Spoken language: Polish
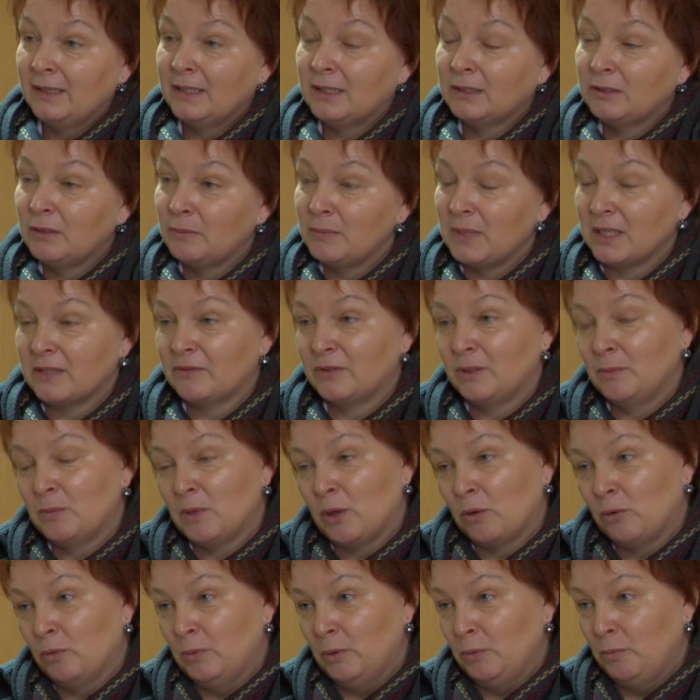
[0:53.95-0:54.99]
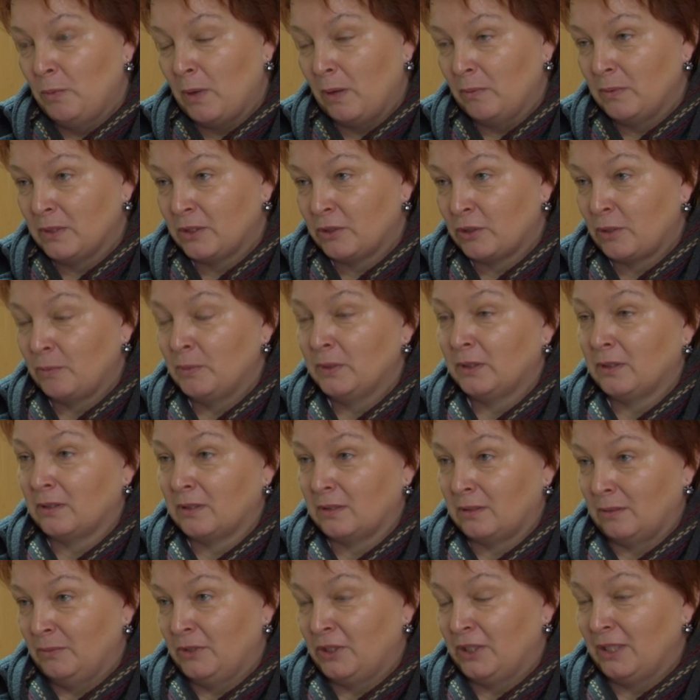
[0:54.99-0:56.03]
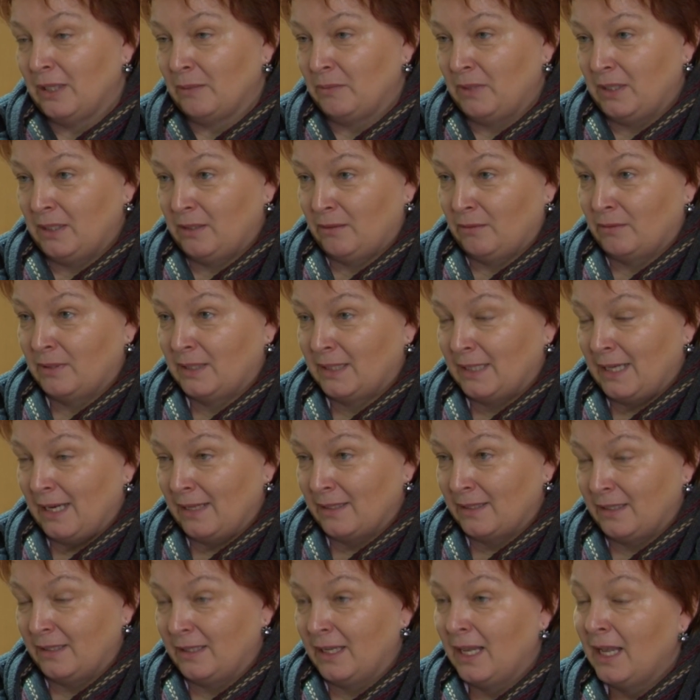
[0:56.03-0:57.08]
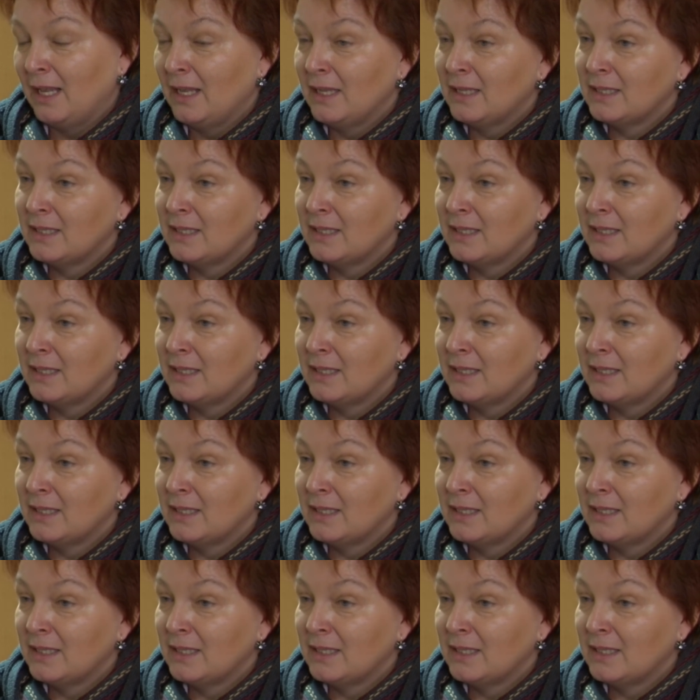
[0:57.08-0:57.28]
Natomiast w tym roku był pomysł, żeby to zrobić na miejscu straceń.